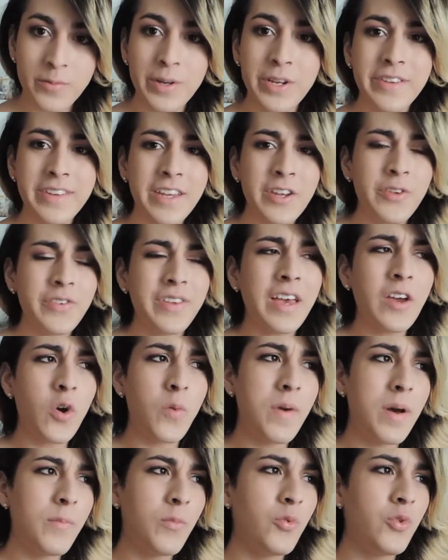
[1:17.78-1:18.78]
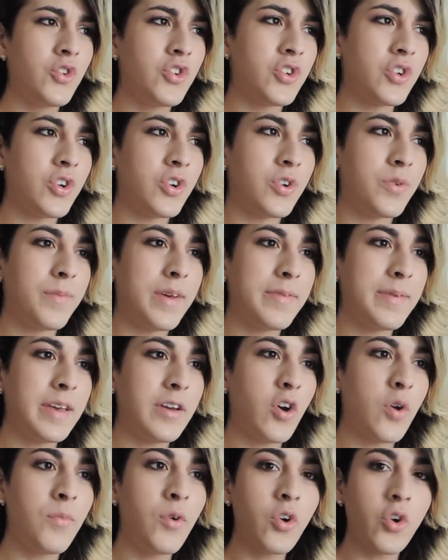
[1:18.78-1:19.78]
bueno, es que no es que coma mucho, más bien
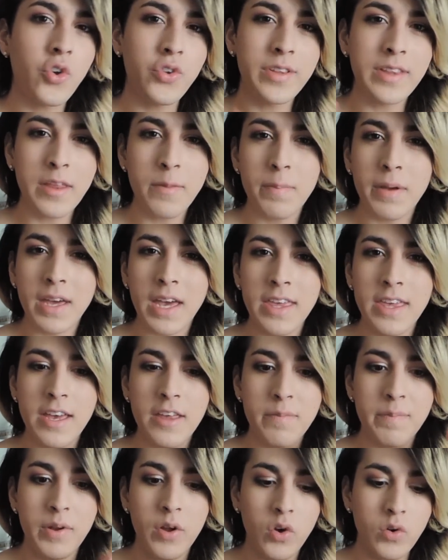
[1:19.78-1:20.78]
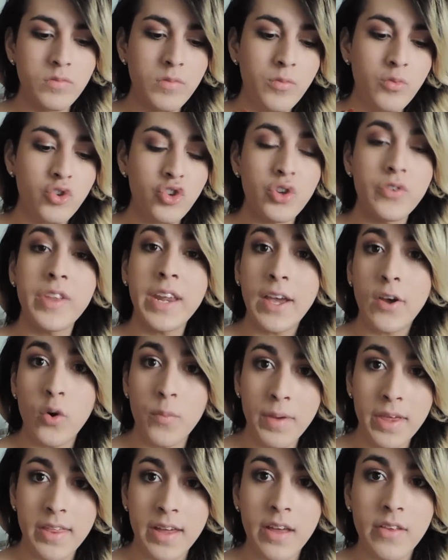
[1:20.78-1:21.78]
como cositas pequeñas, pero como mucho entre
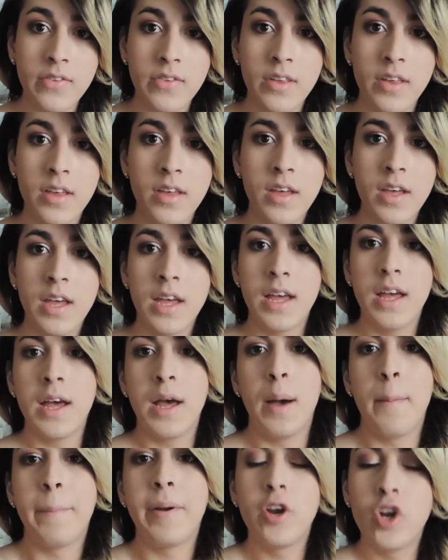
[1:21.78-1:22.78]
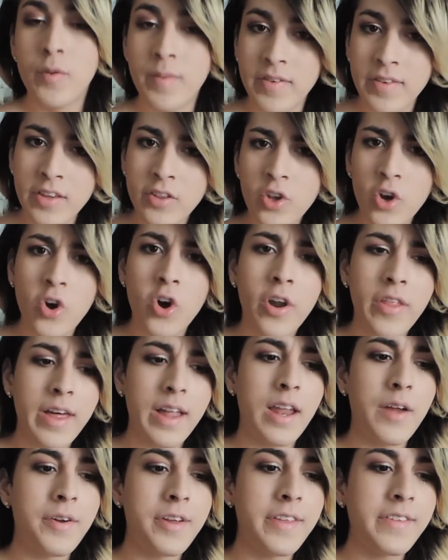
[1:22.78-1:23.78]
comidas. Pero no me siento
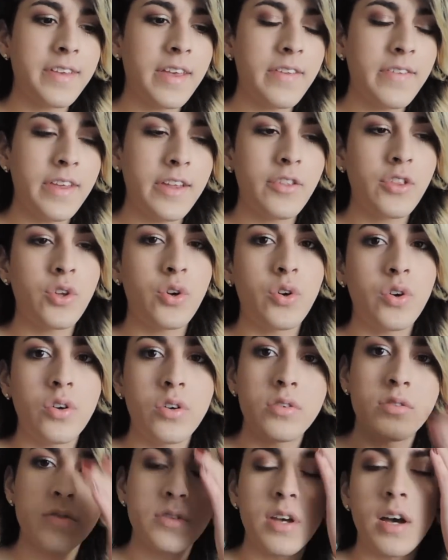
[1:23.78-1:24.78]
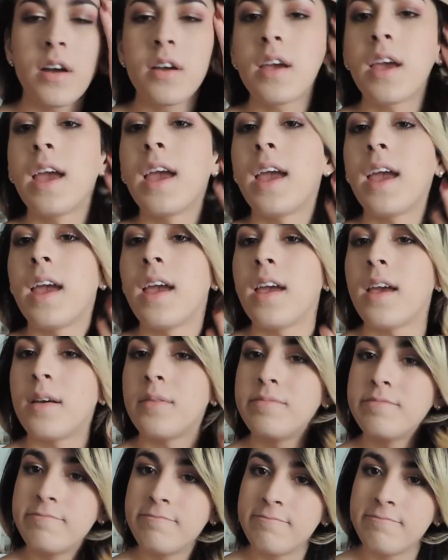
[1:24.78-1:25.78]
gorda, la verdad es que siento, o sea,
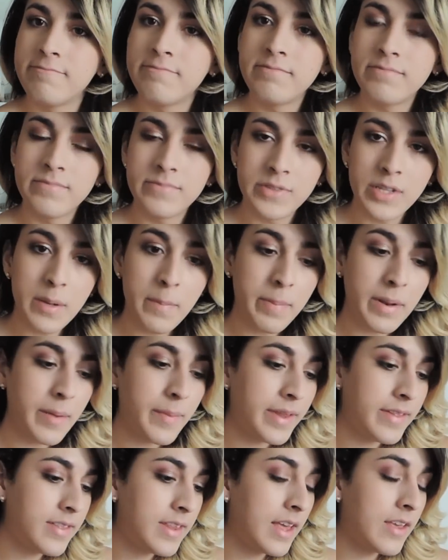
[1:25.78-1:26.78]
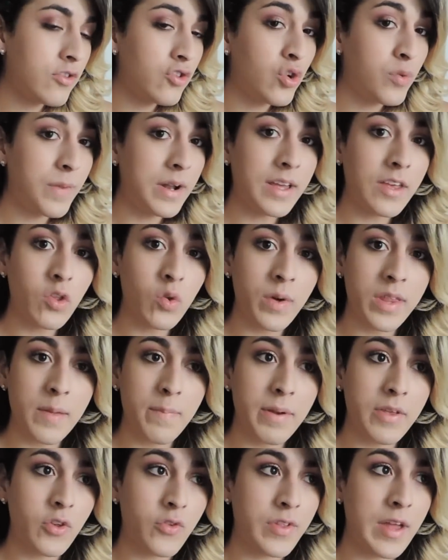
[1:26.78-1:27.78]
que simplemente es normal que suba de
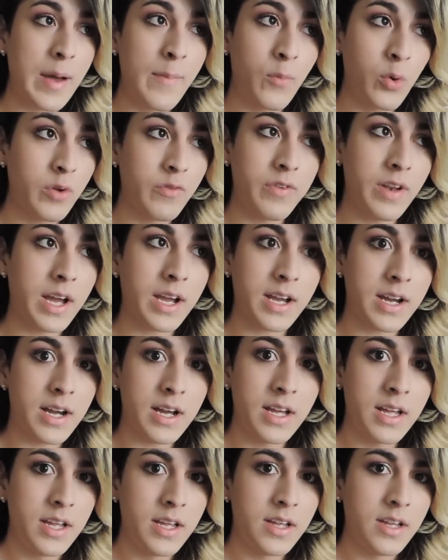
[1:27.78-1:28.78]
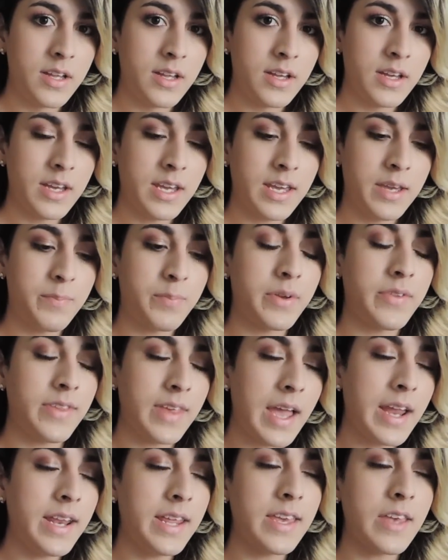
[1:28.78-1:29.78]
peso, estaba muy flaca. Y pues
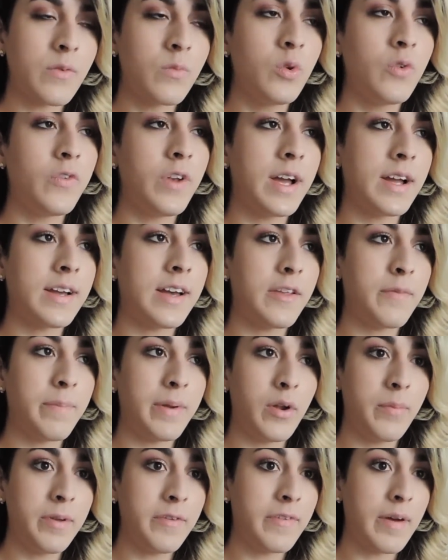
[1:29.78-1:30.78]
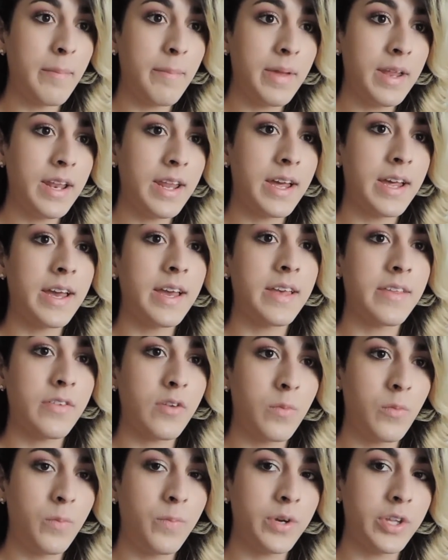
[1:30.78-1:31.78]
sí hay niñas muy flacas, pero mi familia es
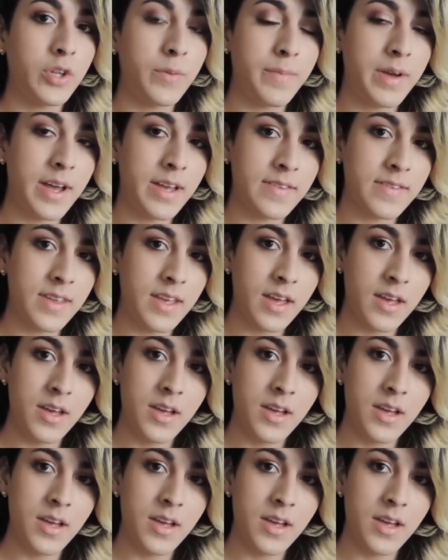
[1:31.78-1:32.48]
como un poquito más